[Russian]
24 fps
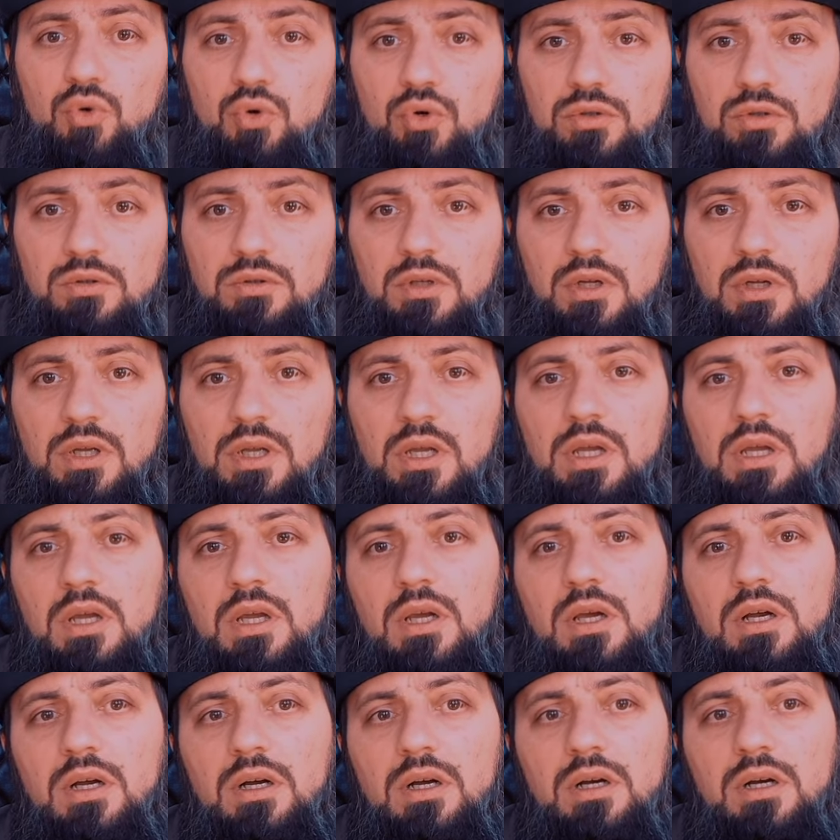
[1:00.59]
тон.
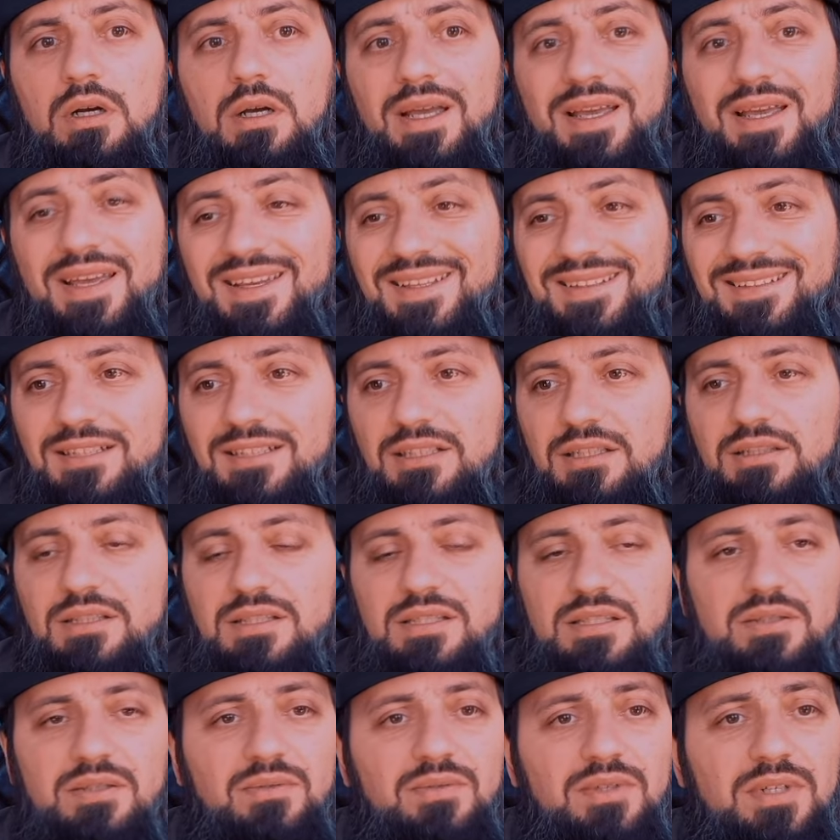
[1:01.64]
Это
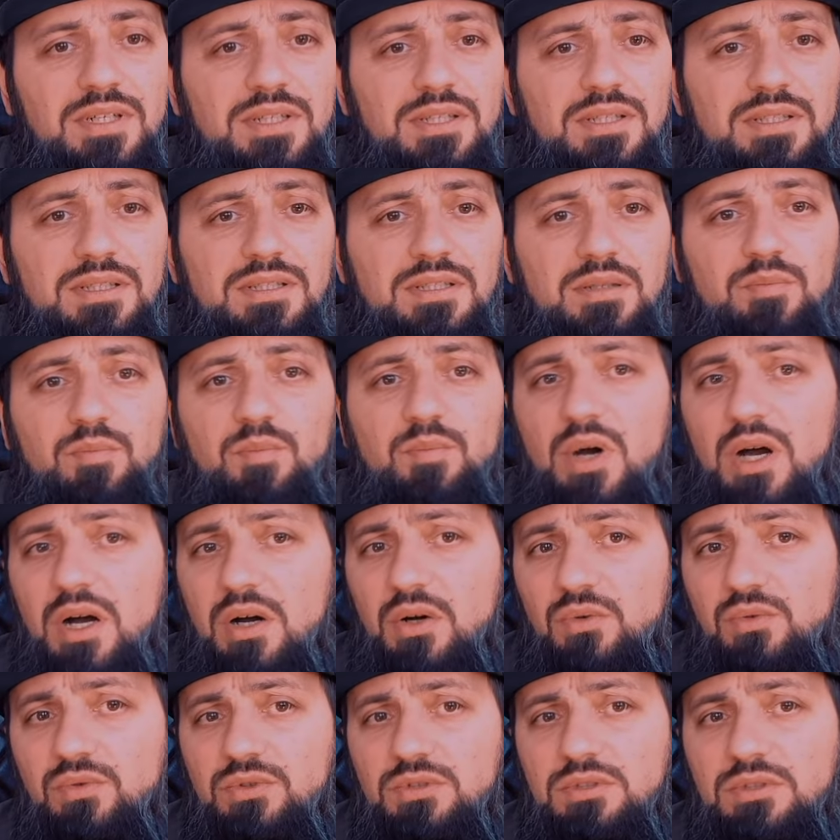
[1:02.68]
называется
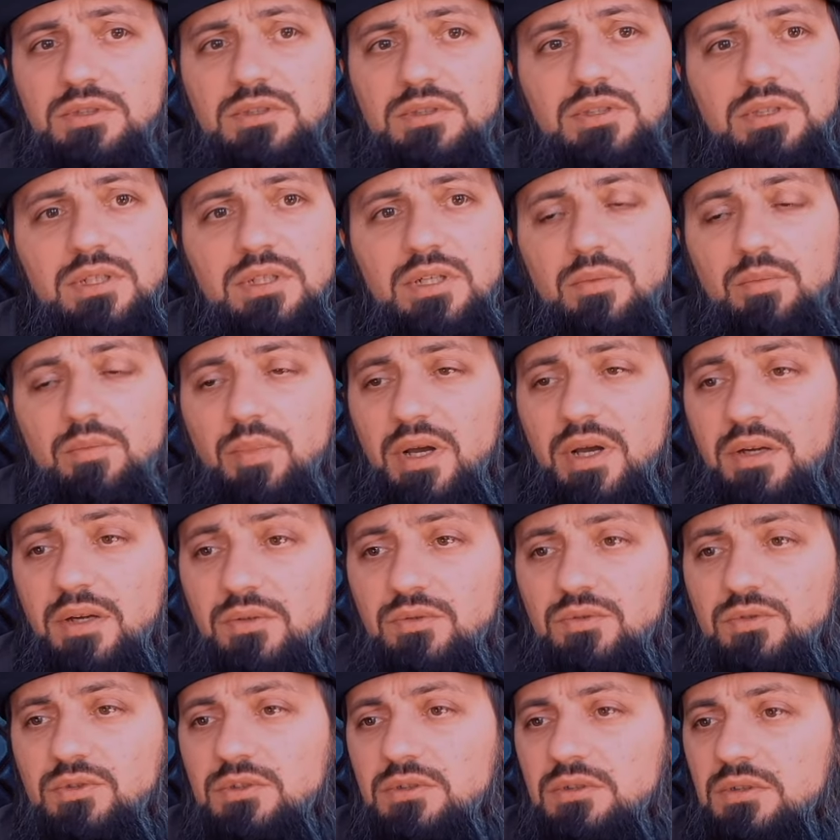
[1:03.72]
пауз или
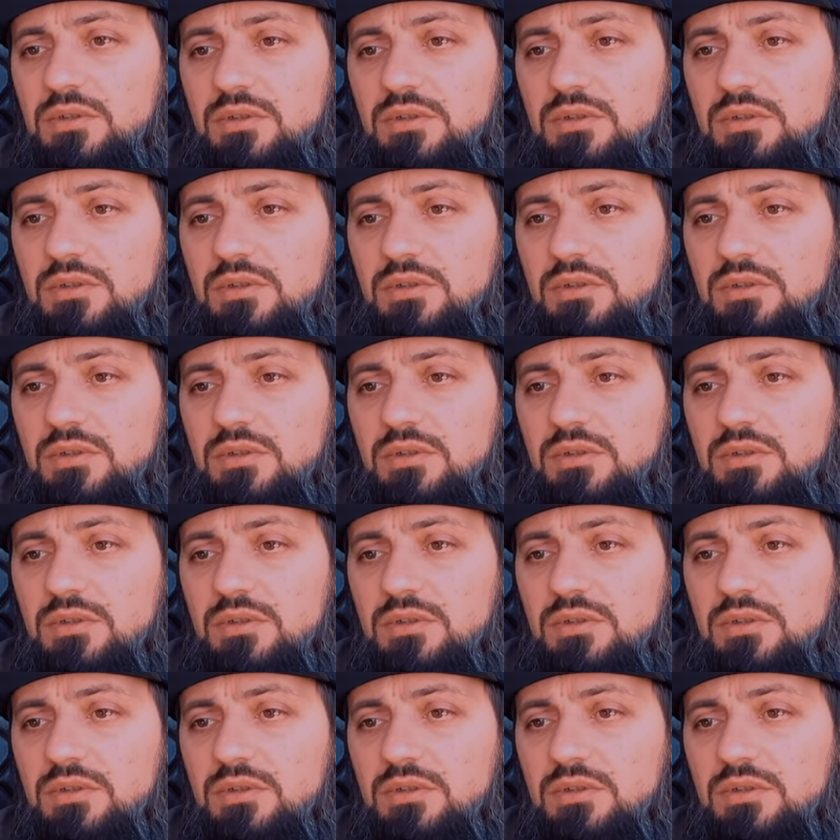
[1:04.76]
пауз.